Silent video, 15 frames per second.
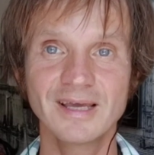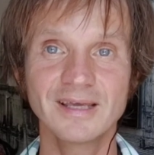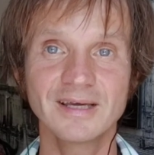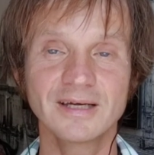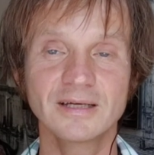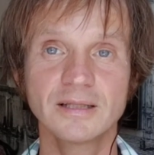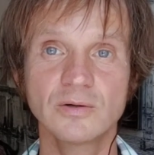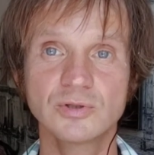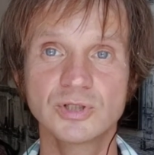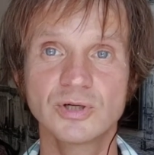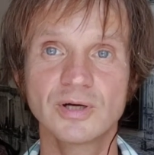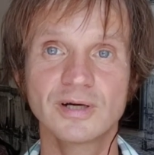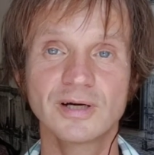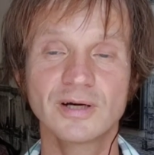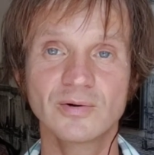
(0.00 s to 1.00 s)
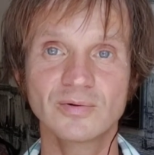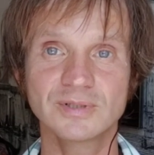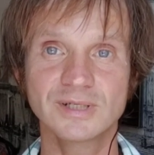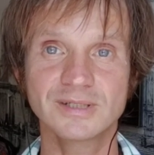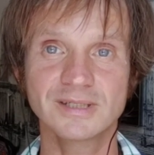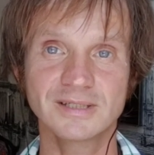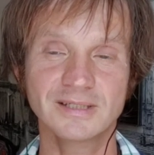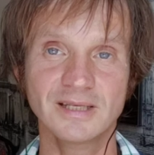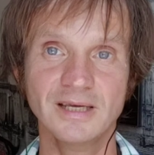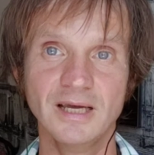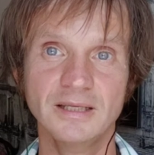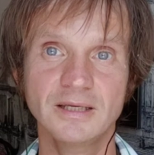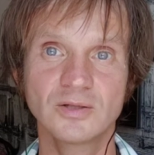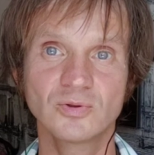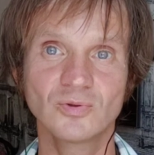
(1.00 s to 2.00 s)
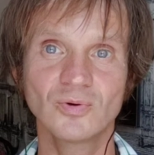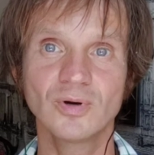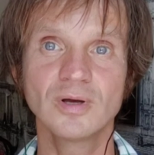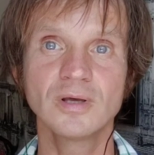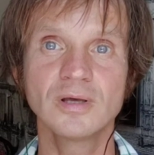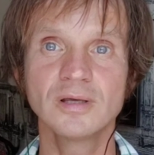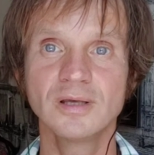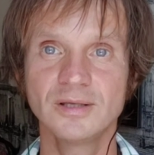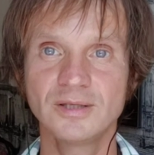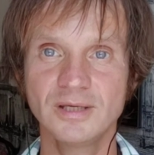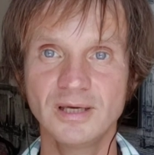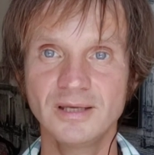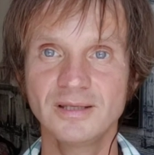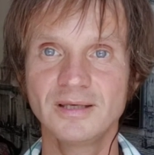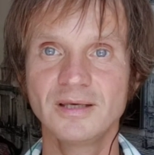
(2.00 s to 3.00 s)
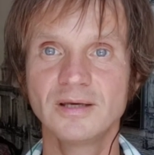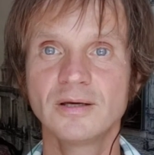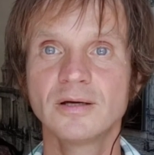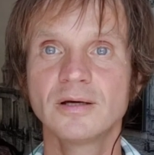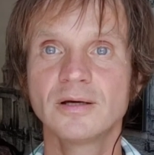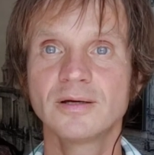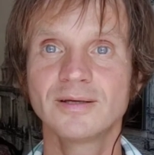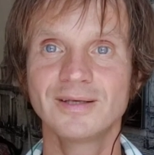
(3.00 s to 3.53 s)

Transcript: и когда у человека хорошее состояние, то и деньги,